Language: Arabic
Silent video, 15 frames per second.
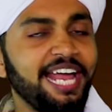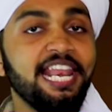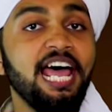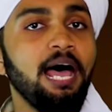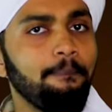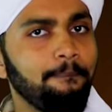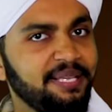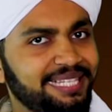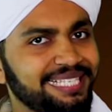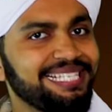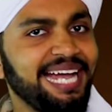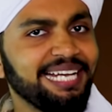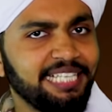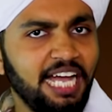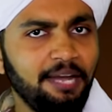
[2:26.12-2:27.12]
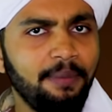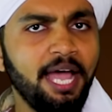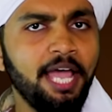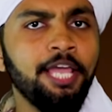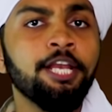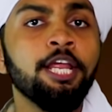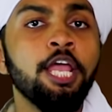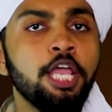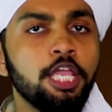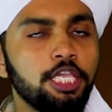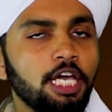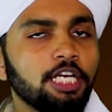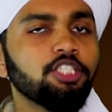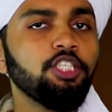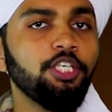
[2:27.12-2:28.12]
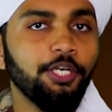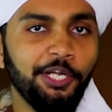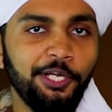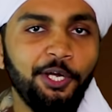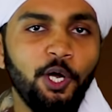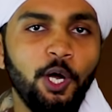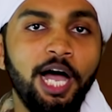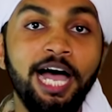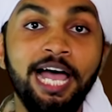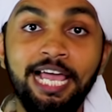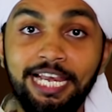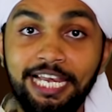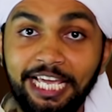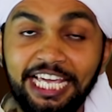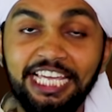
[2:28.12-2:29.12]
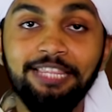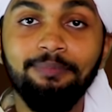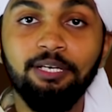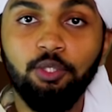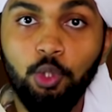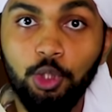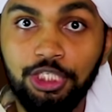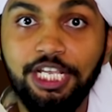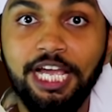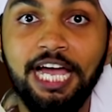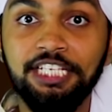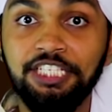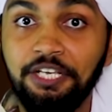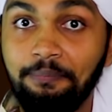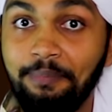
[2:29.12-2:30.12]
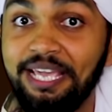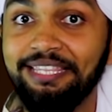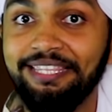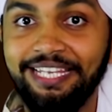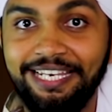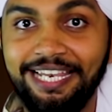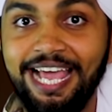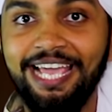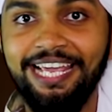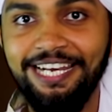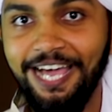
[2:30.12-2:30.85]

عنها بتسعة عمائر يرجع ريعها لخدمة حجاج بيت الله